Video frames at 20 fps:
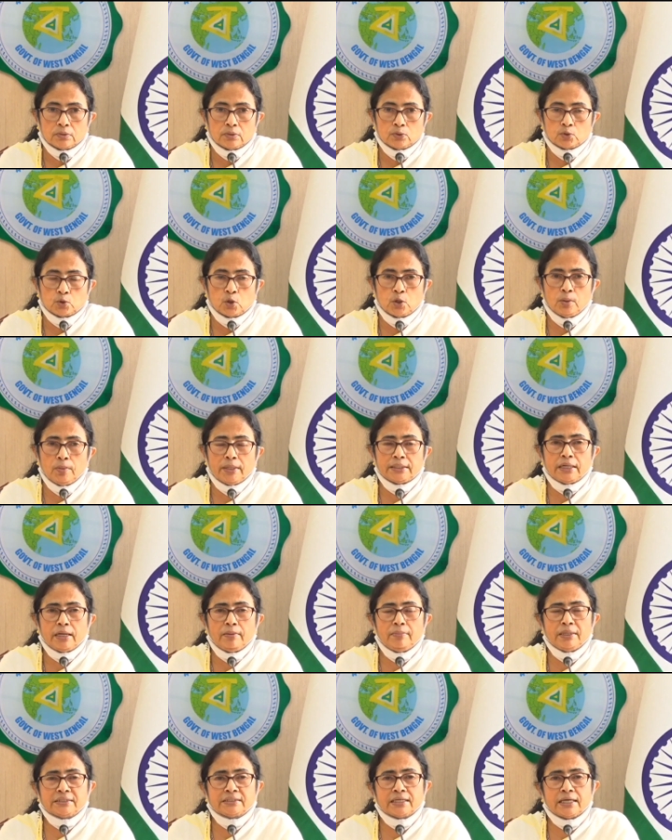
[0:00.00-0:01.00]
শনিবারটা
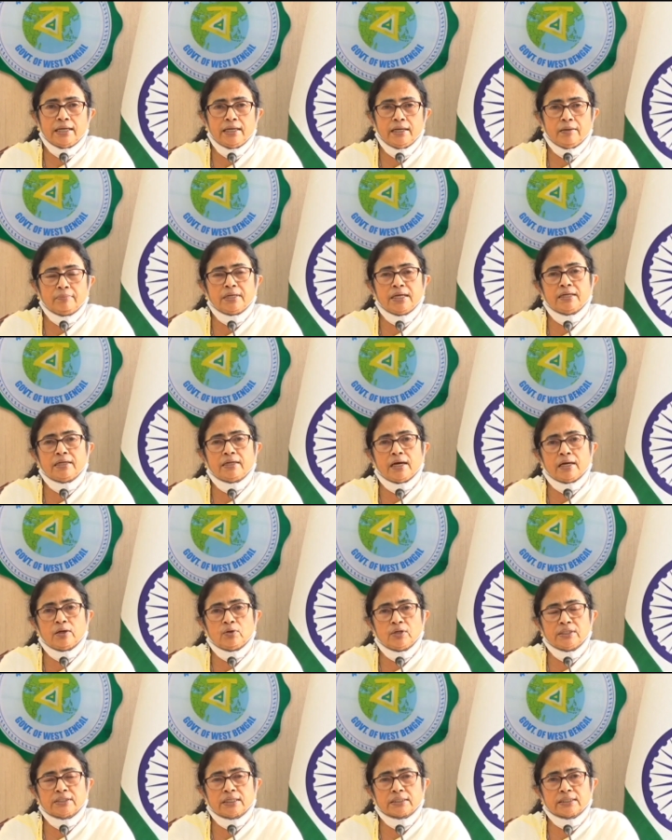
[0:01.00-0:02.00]
আমরা ছাড়লাম না এই
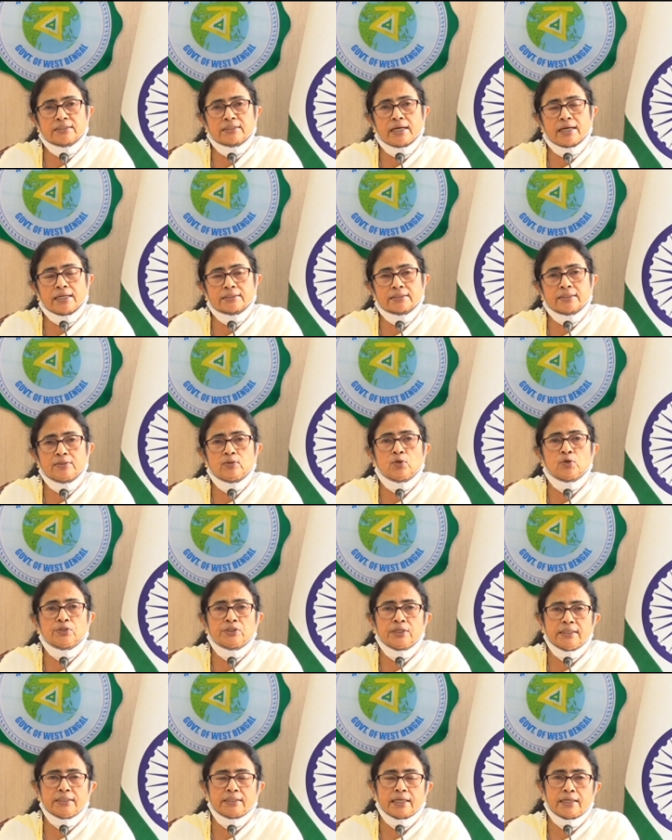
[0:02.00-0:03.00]
কারণে যাতে তাড়াতাড়ি
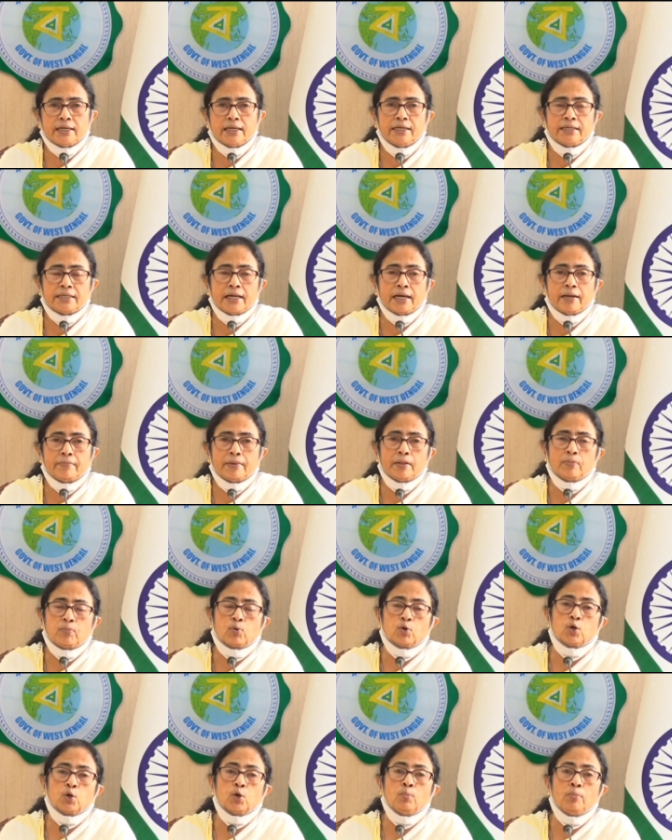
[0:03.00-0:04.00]
হয়ে যায় তা নাহলে এটা একবারে
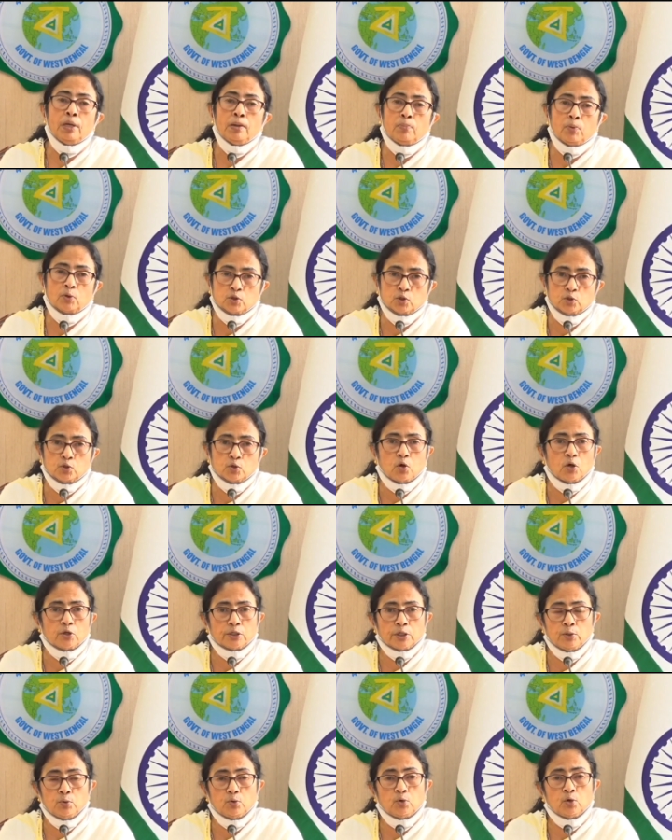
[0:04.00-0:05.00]
পনেরো মে পর্যন্ত
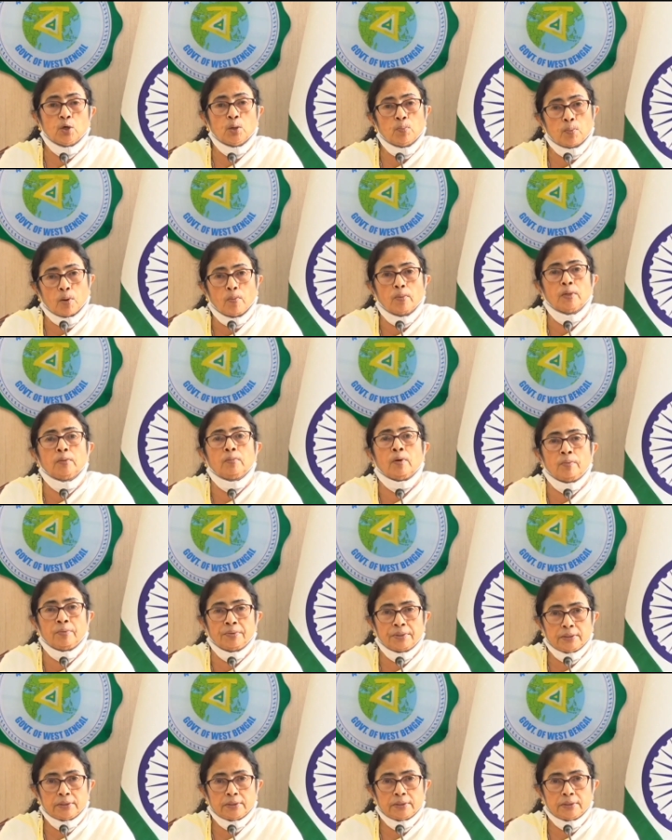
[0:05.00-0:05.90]
কন্টিনিউ করলে প্রবলেম হবে